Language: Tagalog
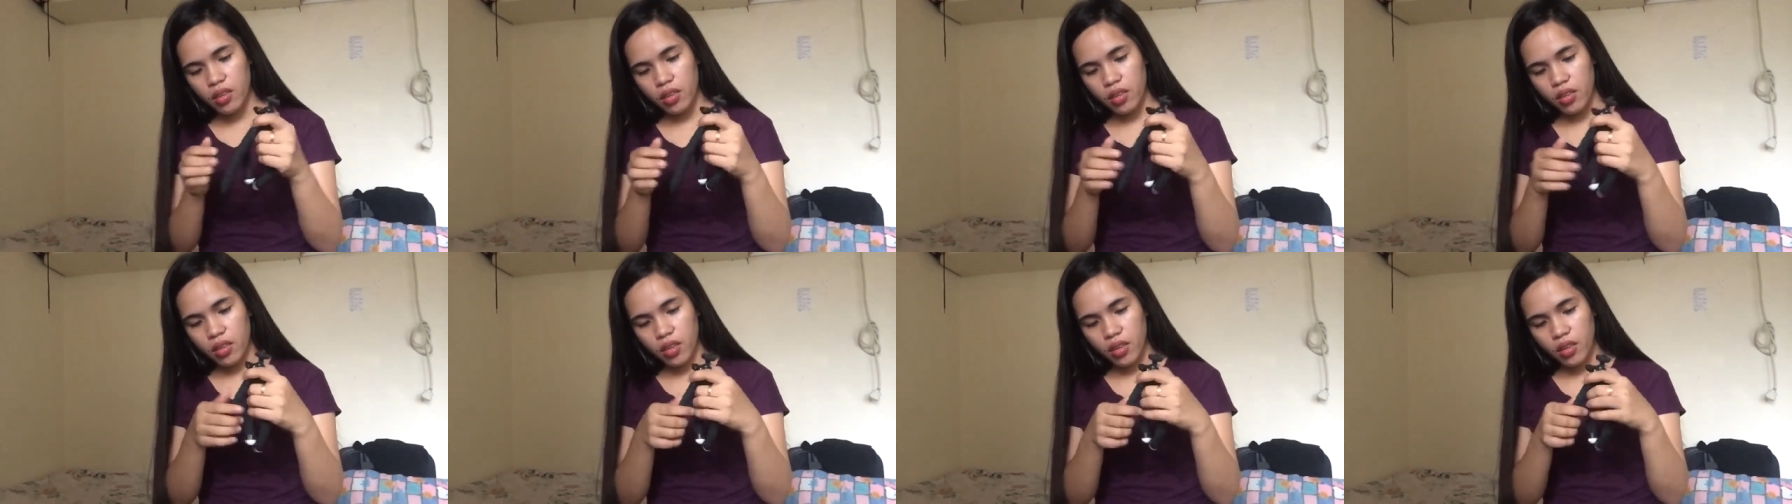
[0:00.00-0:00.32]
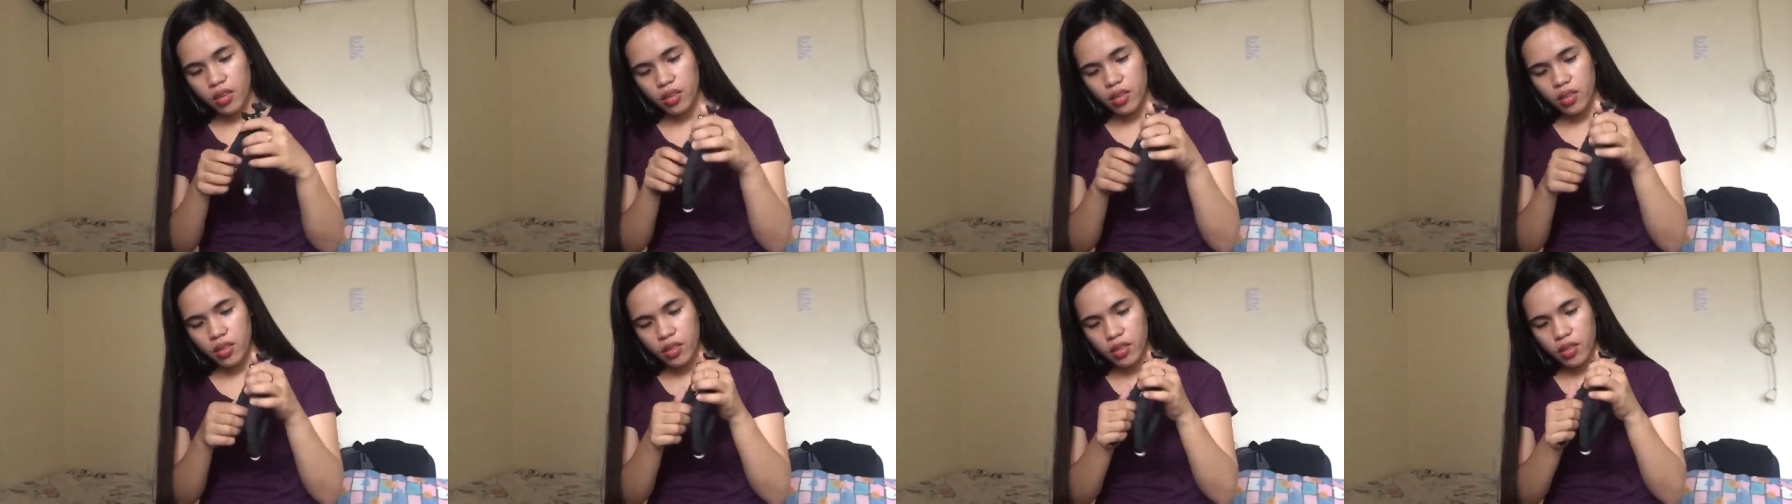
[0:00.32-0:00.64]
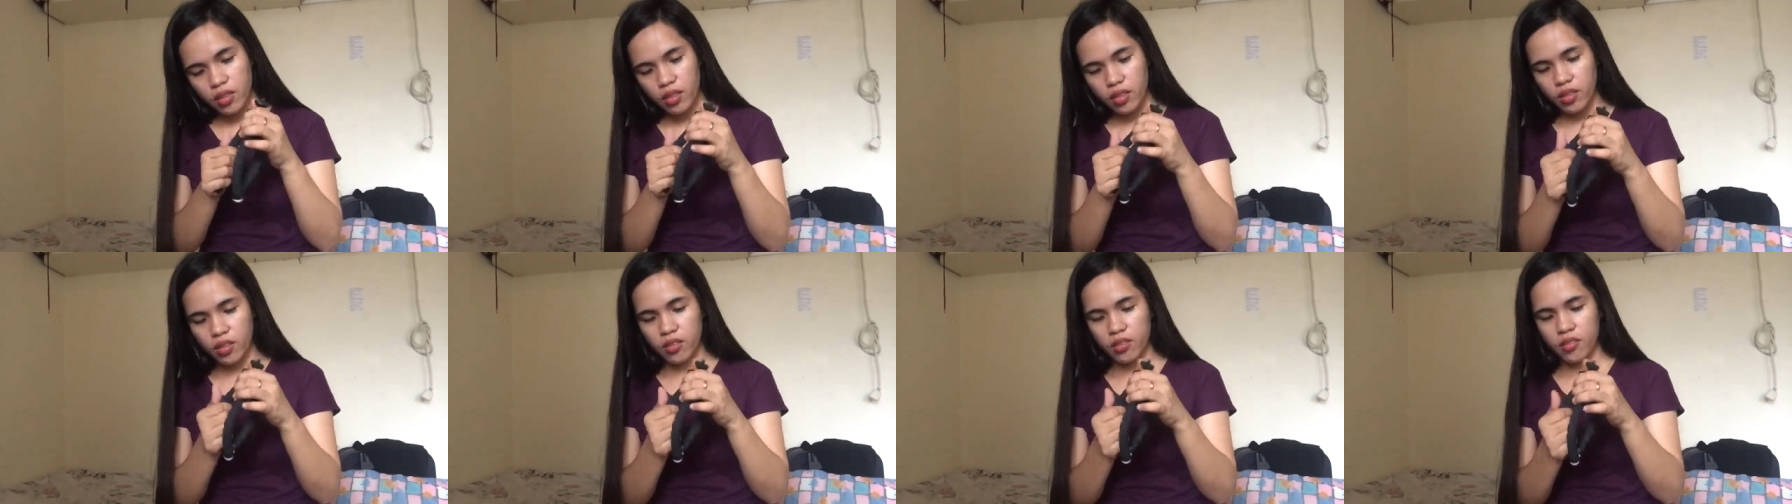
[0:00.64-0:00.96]
Ayan.
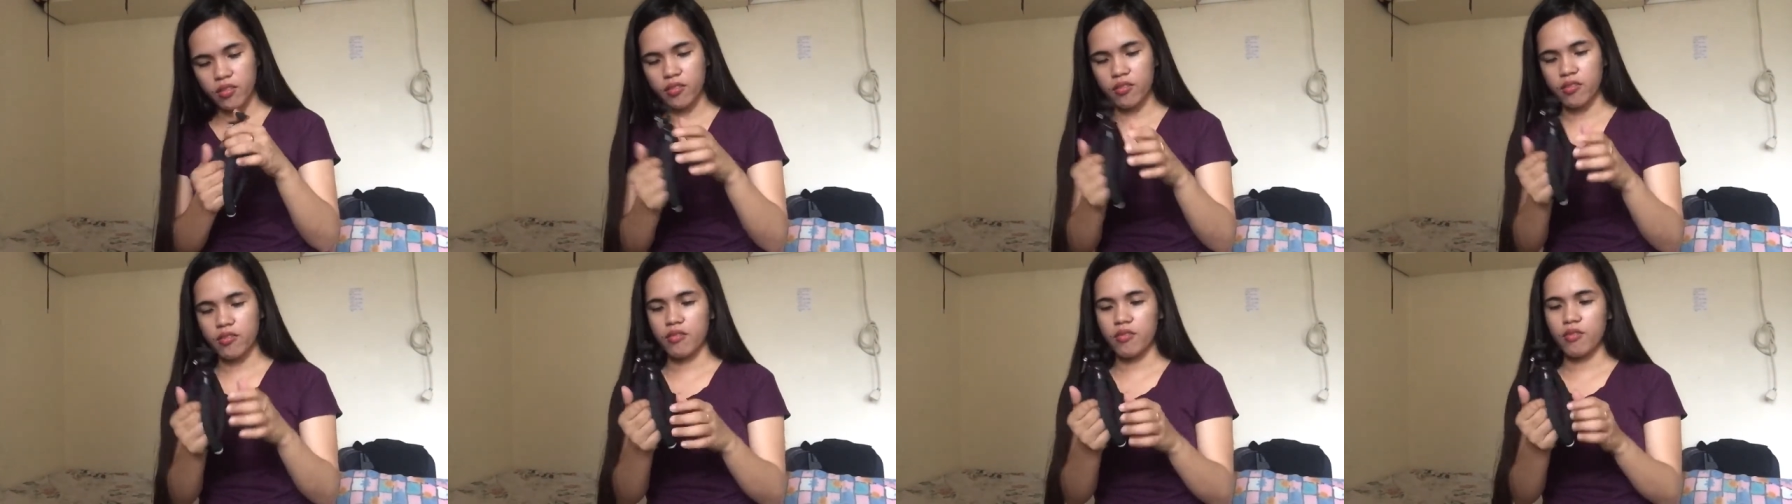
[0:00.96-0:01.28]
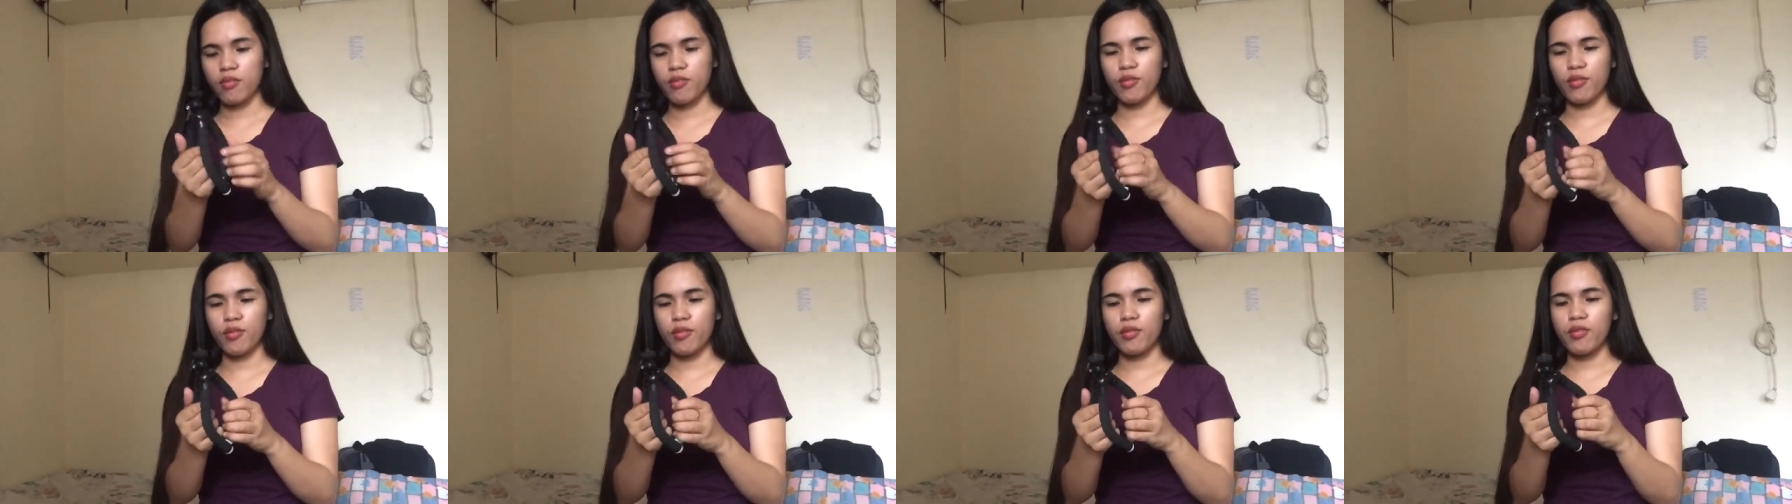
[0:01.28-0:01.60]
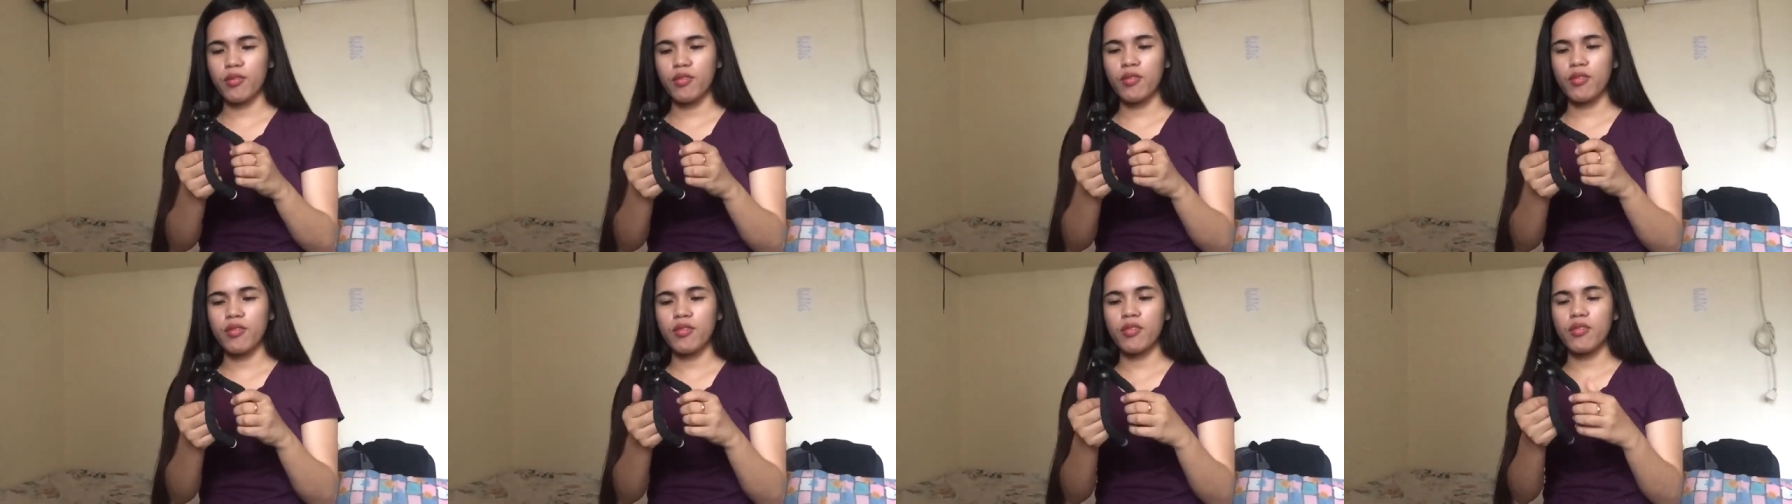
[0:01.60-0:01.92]

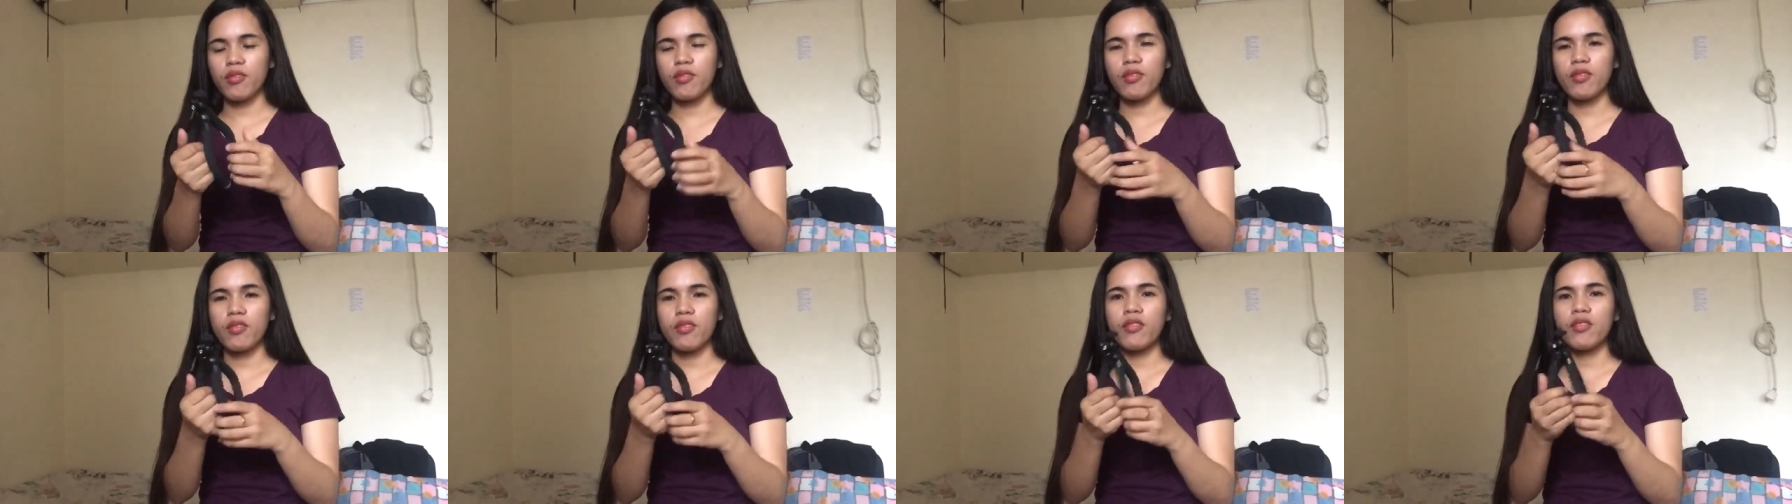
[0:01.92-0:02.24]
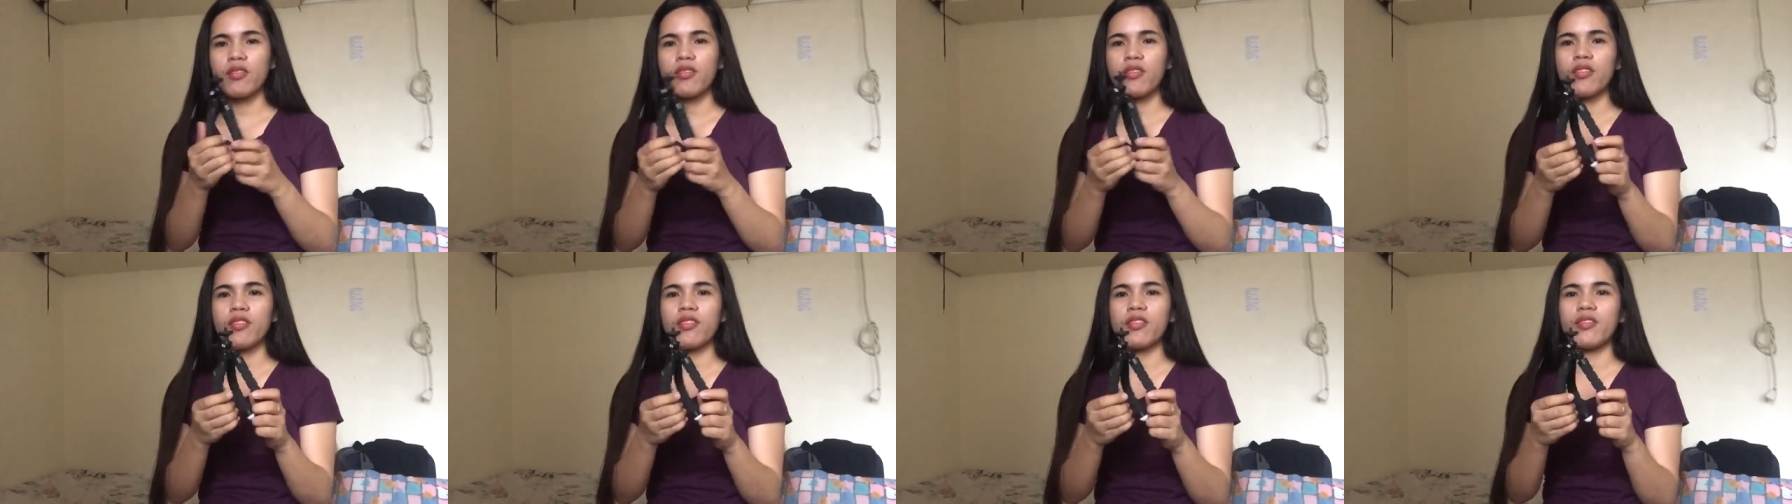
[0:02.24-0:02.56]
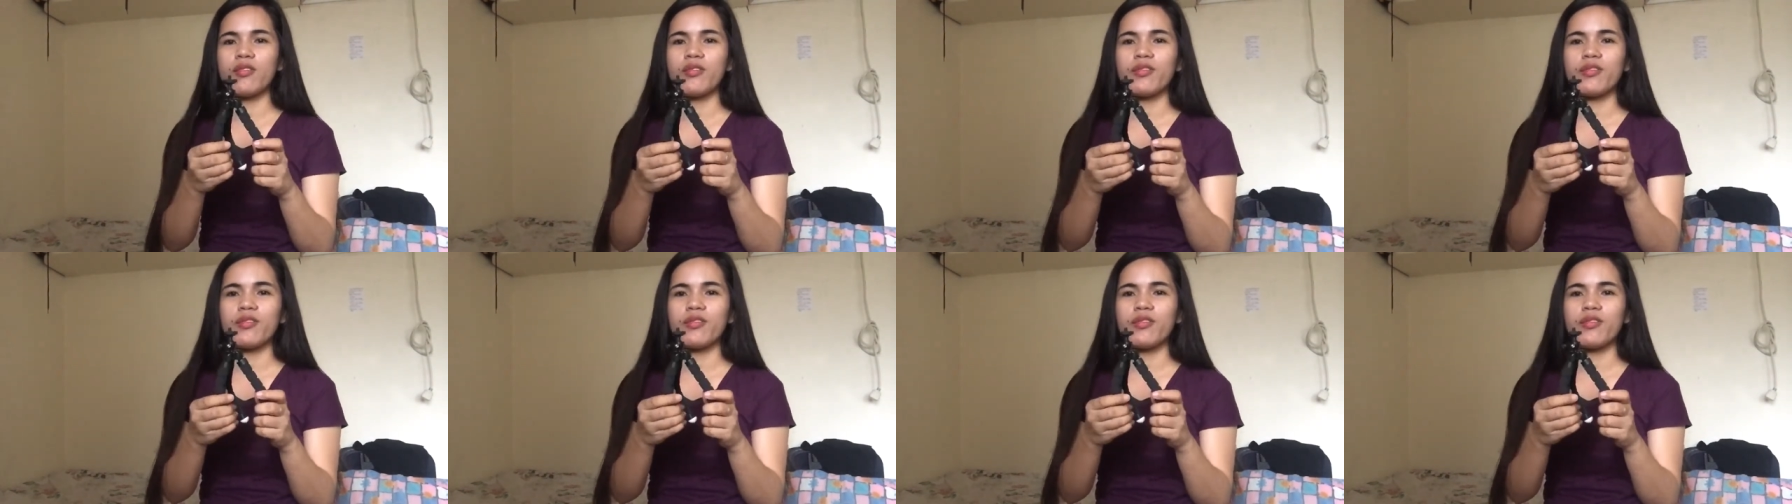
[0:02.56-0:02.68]
Oh,